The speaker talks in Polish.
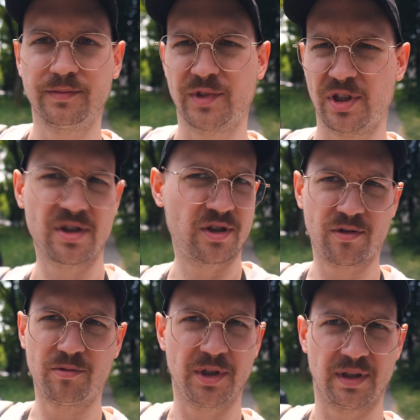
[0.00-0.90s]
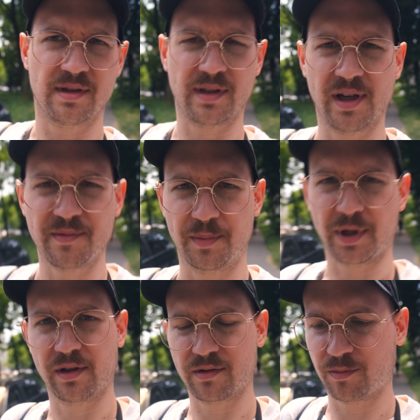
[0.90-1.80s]
Też u mnie na Instagramie
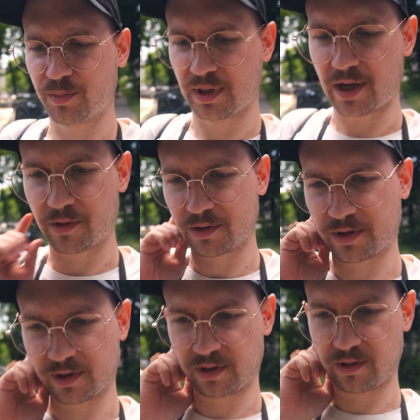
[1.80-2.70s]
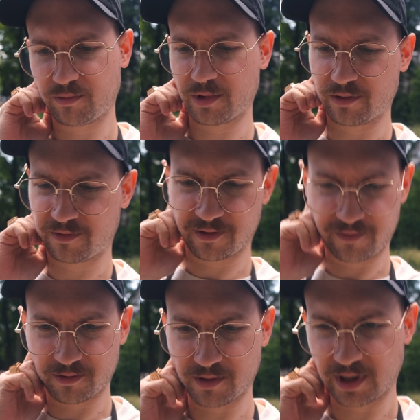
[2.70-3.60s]
parę osób pytało, czy długie lufy
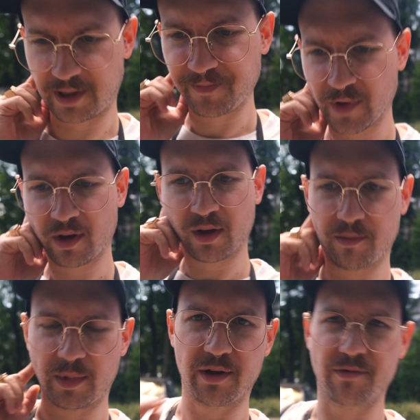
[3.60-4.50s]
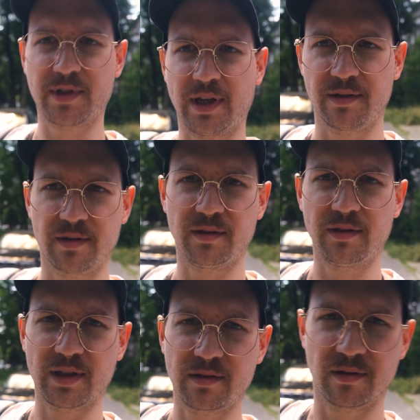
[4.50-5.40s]
w ogóle mają sens
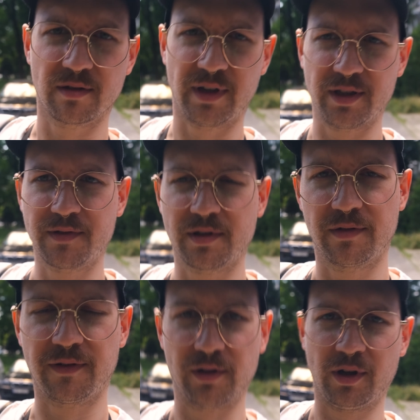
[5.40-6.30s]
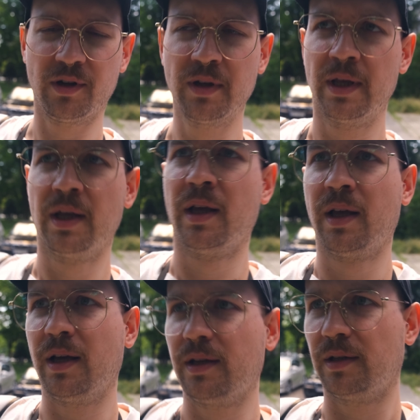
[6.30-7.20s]
i zastosowanie w street photo.
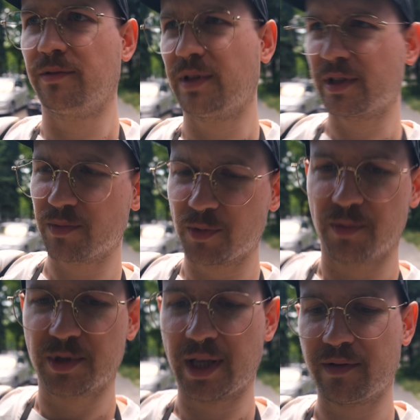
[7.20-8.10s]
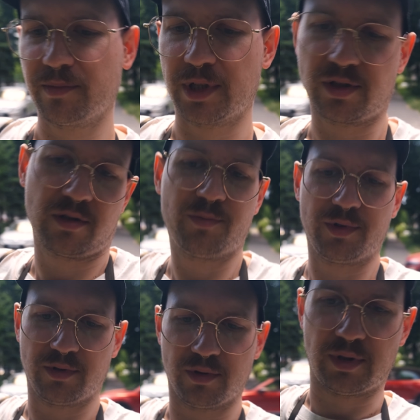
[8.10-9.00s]
E, no i tak sobie pomyślałem, dlaczego
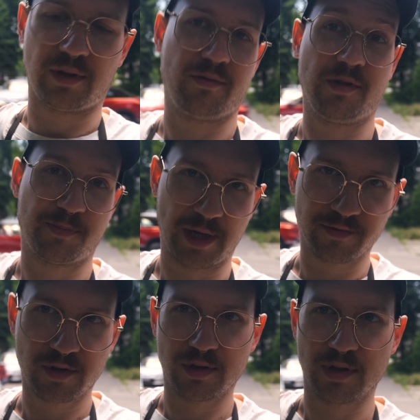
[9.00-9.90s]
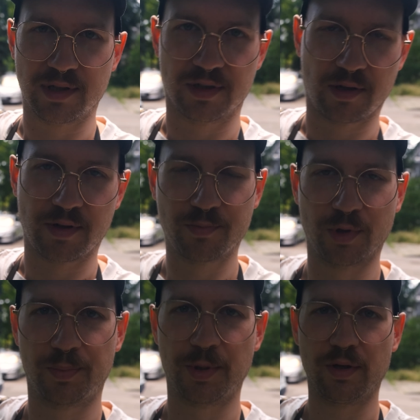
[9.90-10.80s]
by tego nie sprawdzić, nie zadziałać
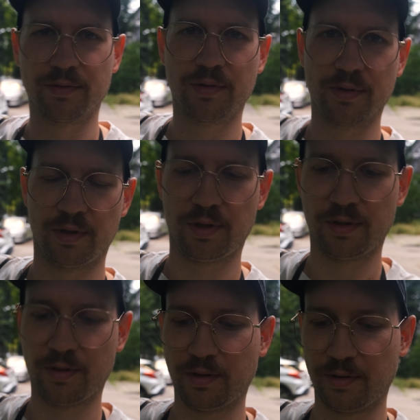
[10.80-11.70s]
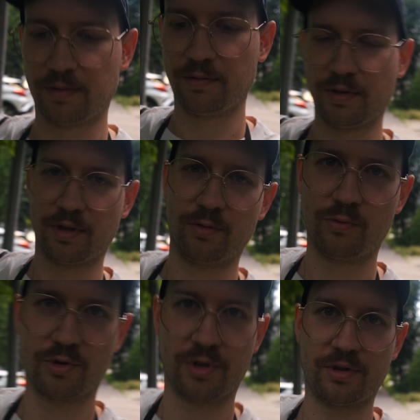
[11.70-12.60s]
pod prąd i nie
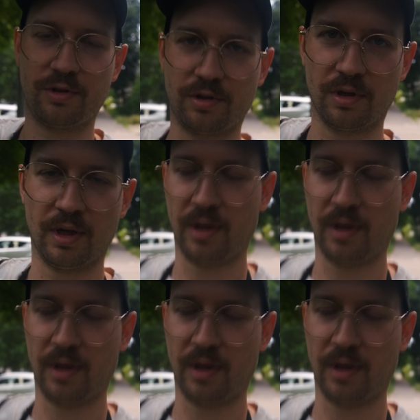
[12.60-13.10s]
użyć